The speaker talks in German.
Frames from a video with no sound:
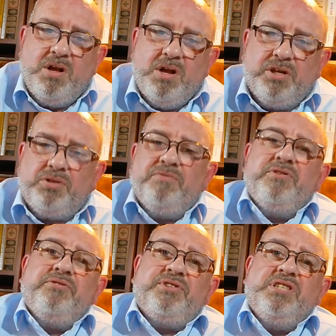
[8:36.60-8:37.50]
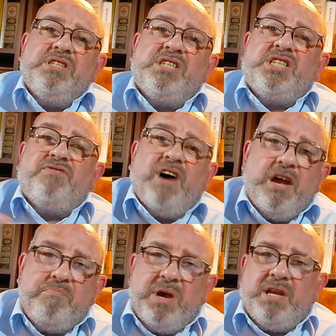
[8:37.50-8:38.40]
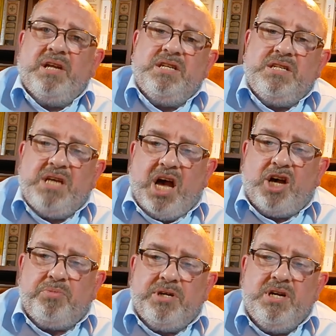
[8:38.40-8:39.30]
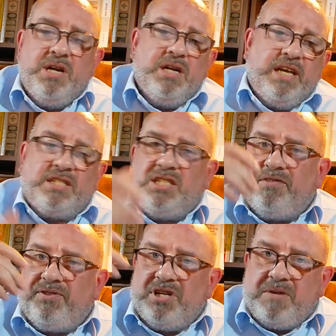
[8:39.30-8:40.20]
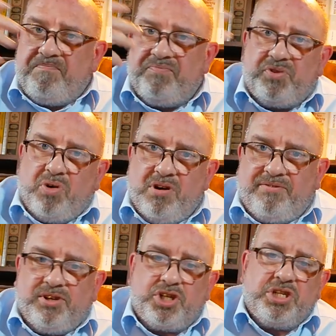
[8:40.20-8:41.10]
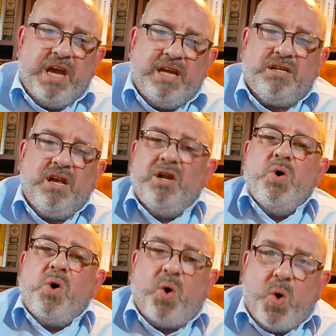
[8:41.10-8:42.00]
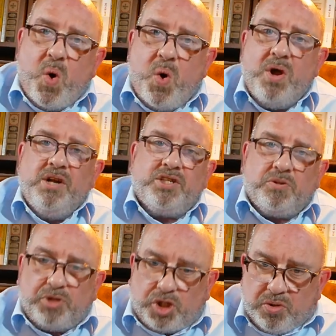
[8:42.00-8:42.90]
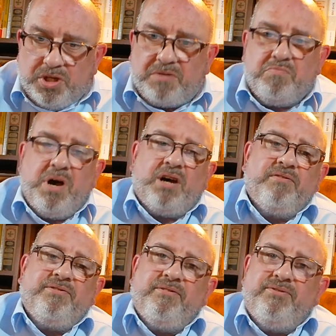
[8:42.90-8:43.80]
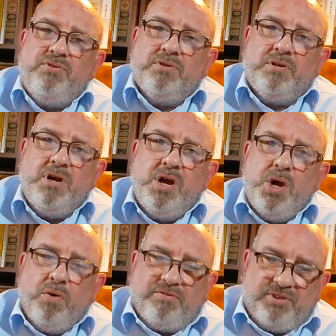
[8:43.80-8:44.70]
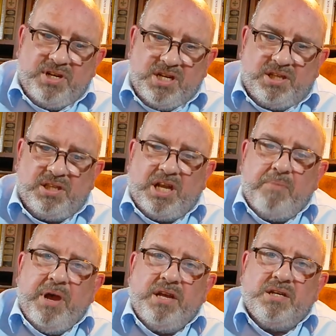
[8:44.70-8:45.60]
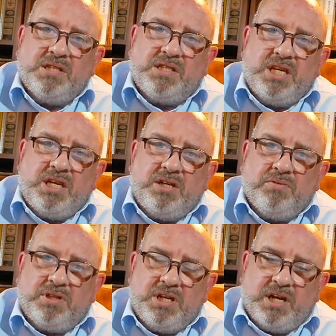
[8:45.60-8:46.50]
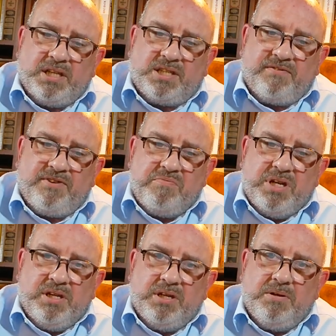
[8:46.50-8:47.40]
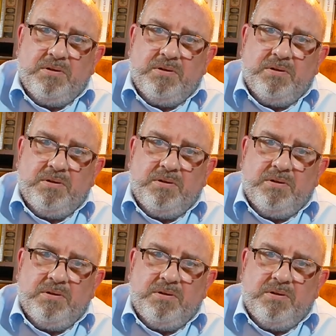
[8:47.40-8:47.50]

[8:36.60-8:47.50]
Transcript: So wirft sie sich zwei Männern in die Arme, lässt sich von dem teuflischen Händler Lheureux zum Schuldenmachen verführen und vernichtet am Ende sich und die ganze Familie.